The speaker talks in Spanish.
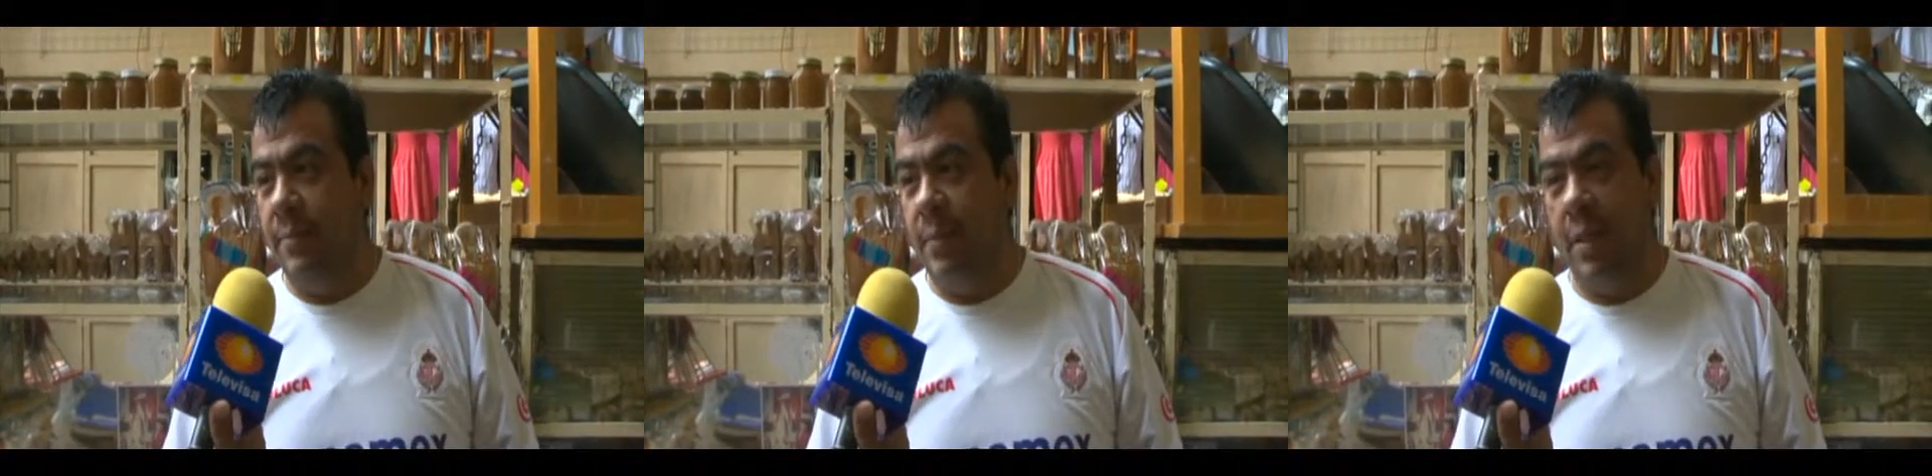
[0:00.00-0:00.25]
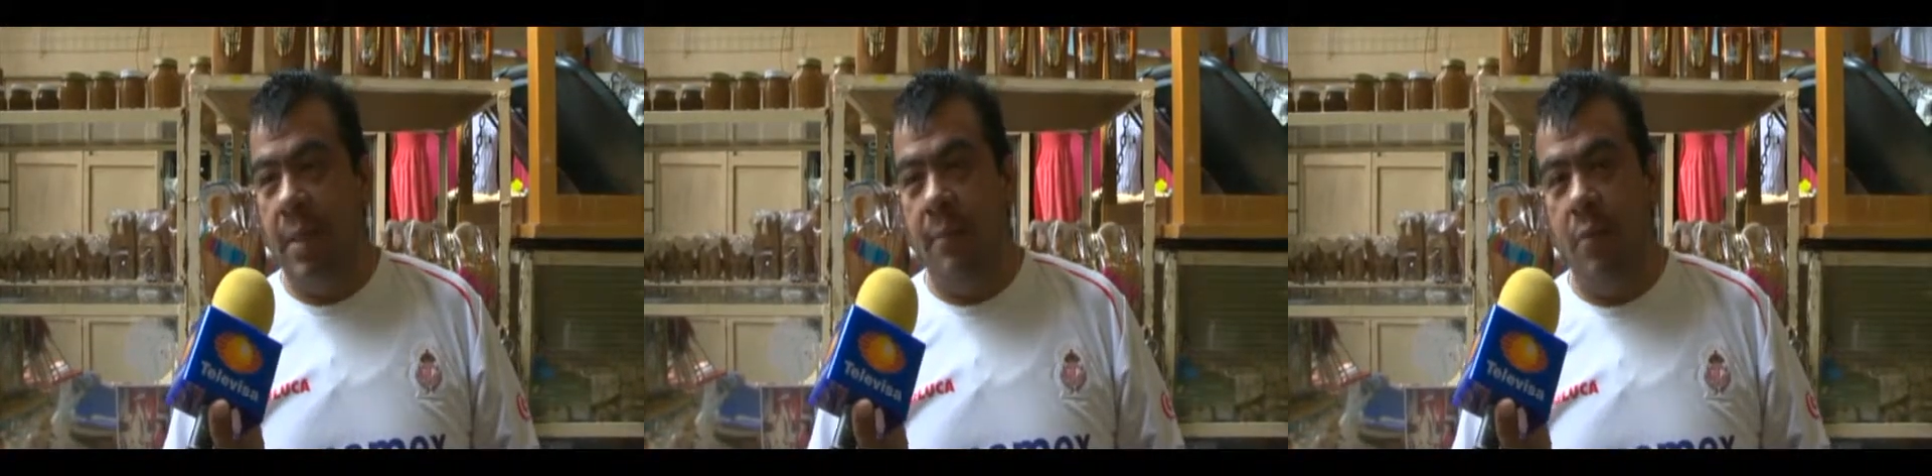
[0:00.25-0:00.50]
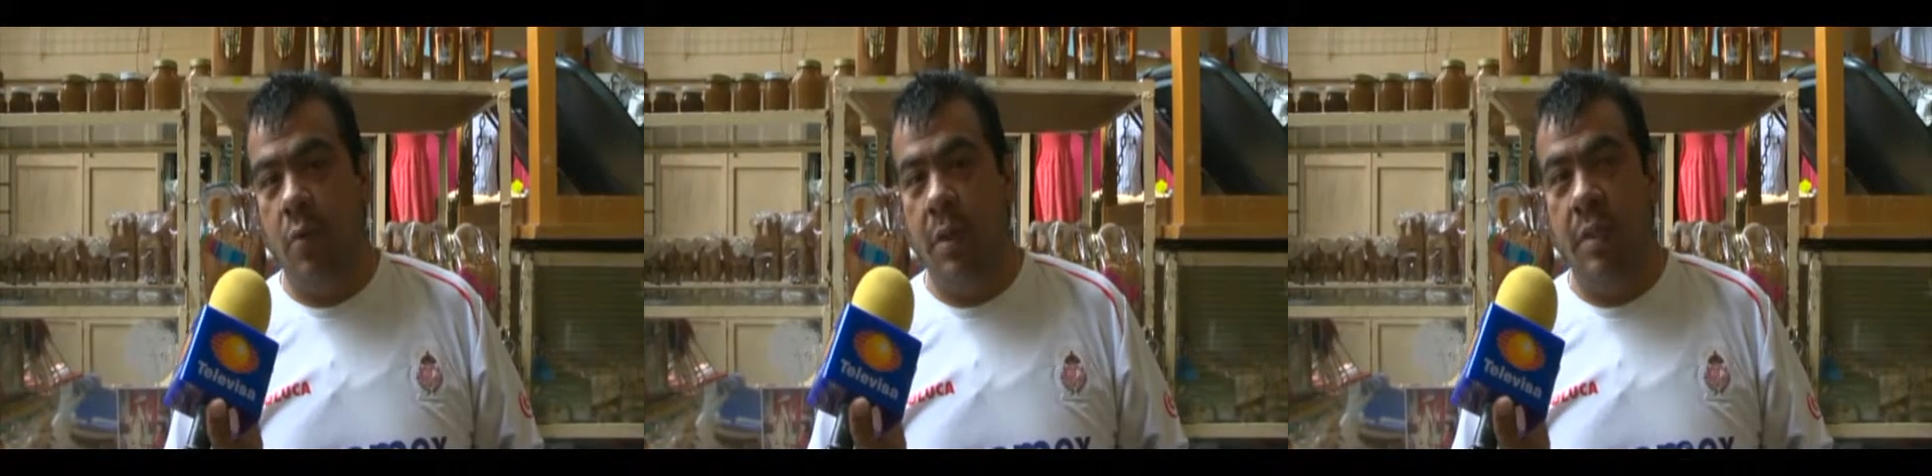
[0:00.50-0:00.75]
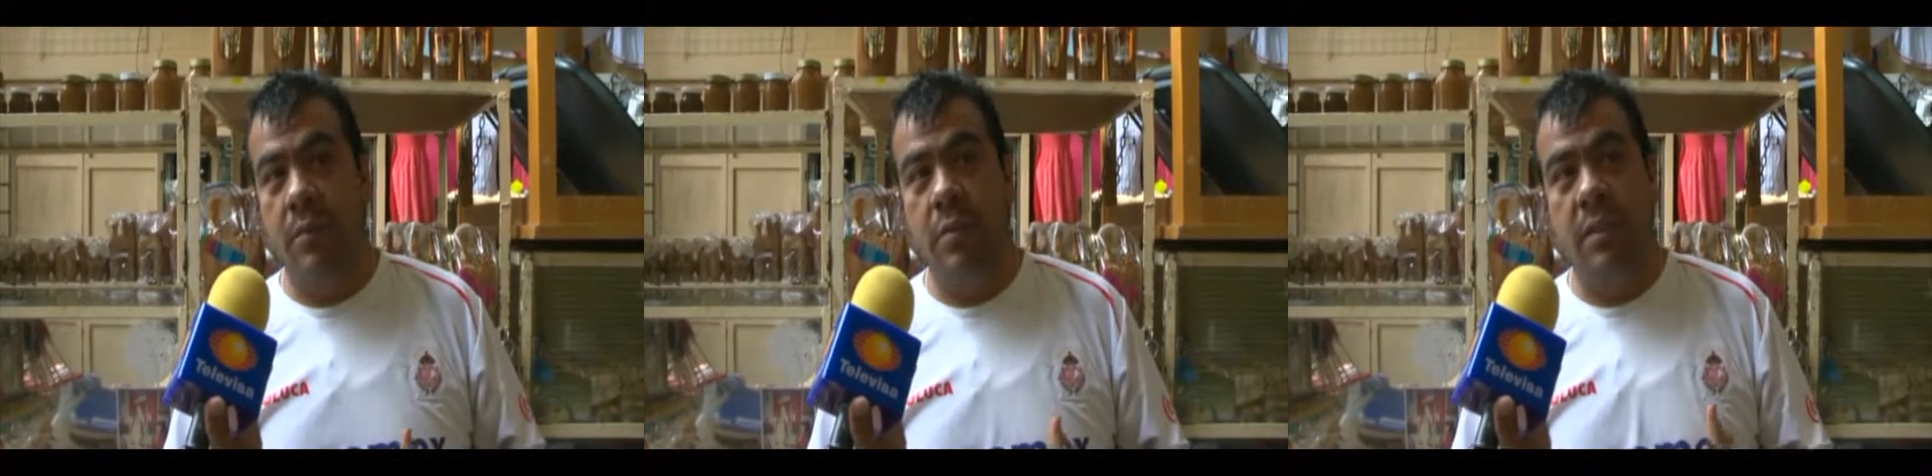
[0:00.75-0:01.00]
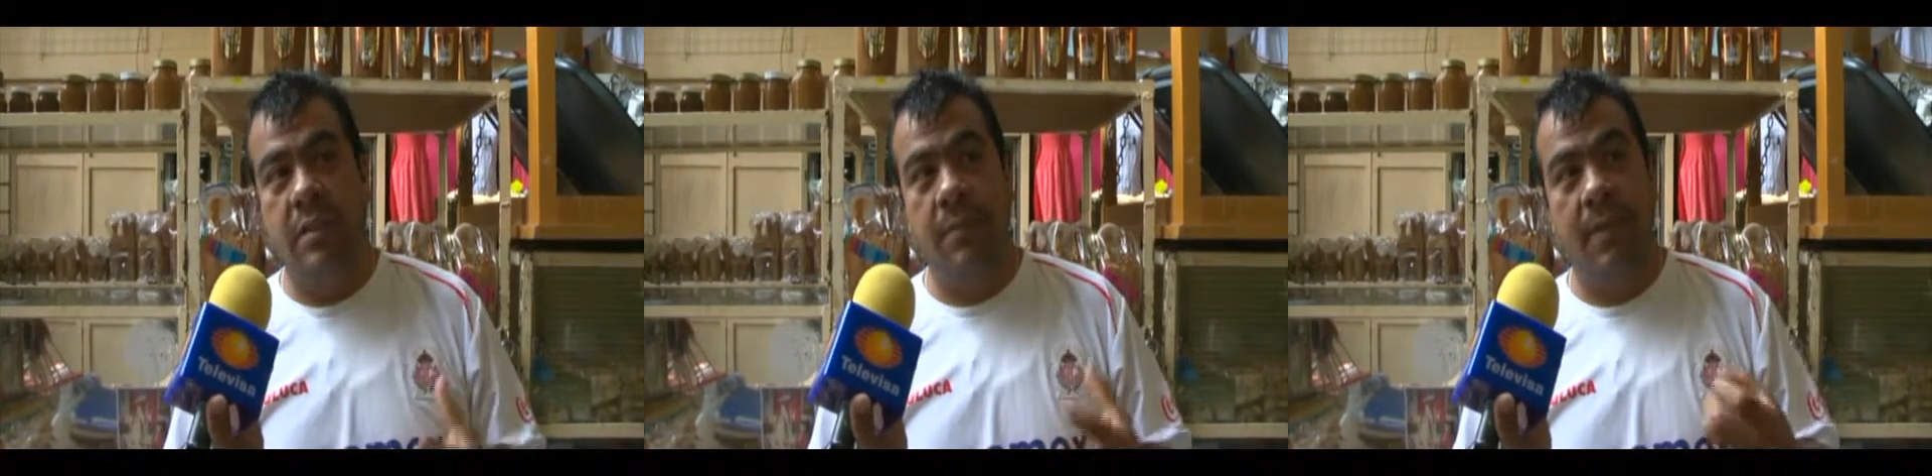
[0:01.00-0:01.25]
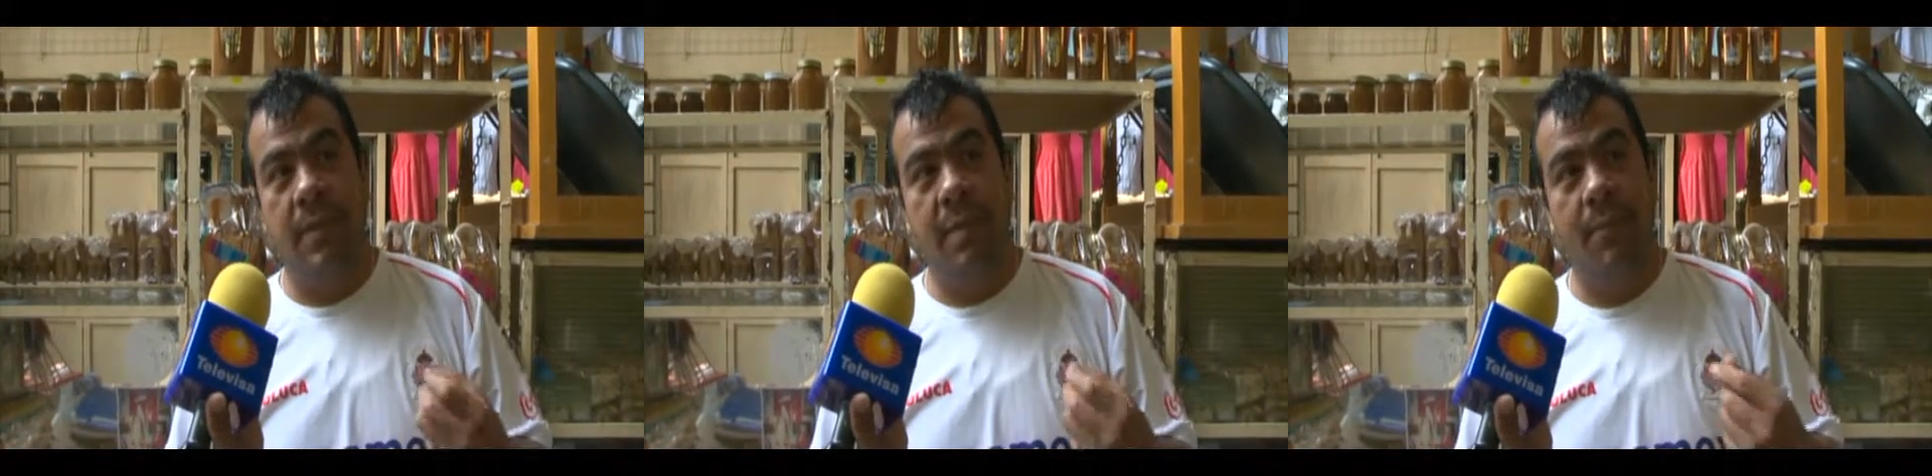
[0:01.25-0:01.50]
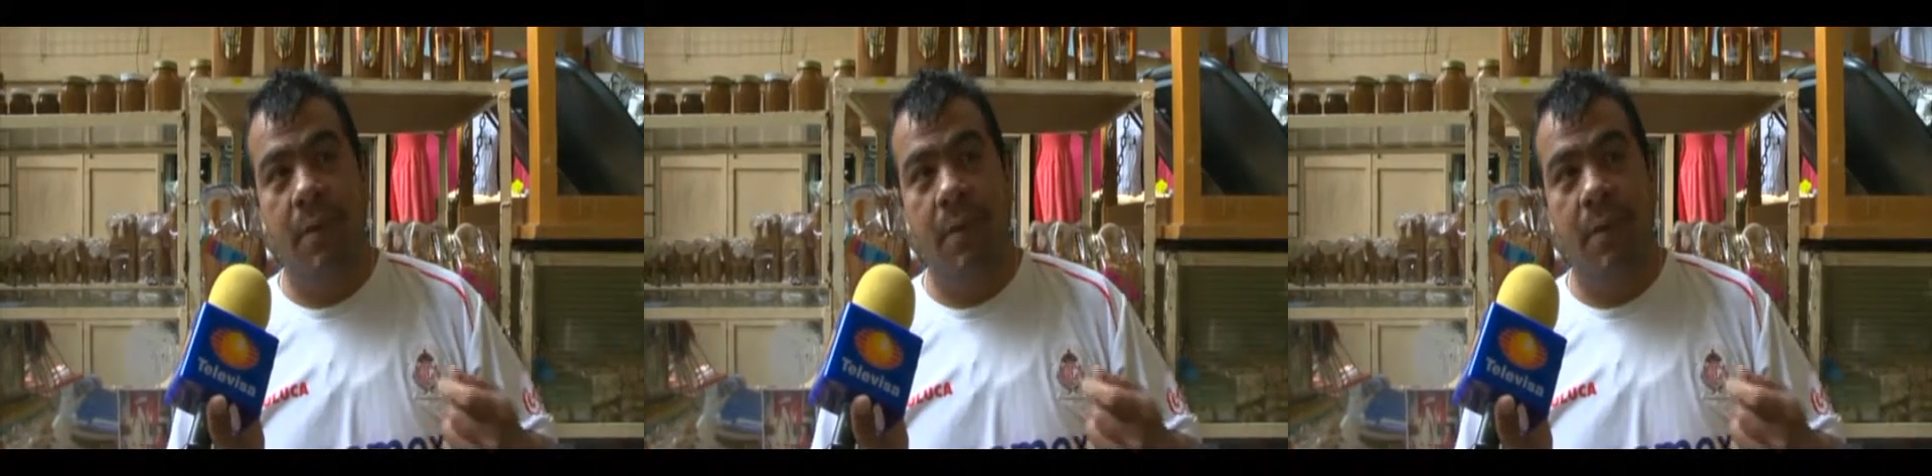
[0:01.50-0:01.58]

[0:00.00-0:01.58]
por ejemplo, queremos que se embellezca,